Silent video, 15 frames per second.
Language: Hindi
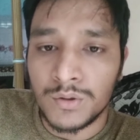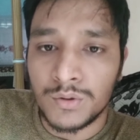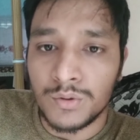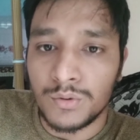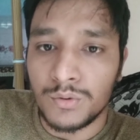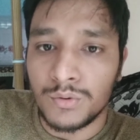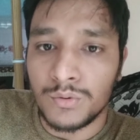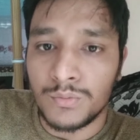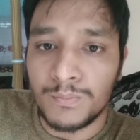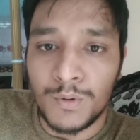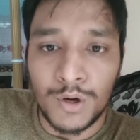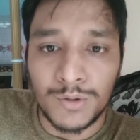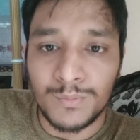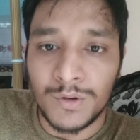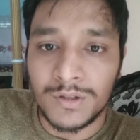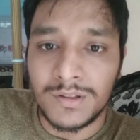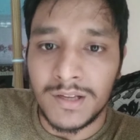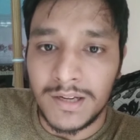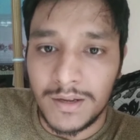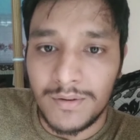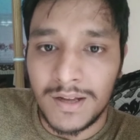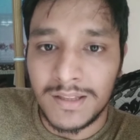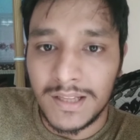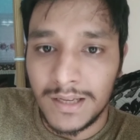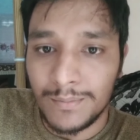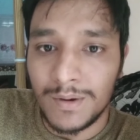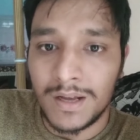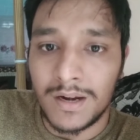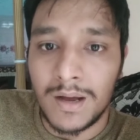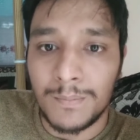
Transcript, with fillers: तो बहुत बहुत धन्यवाद एक बार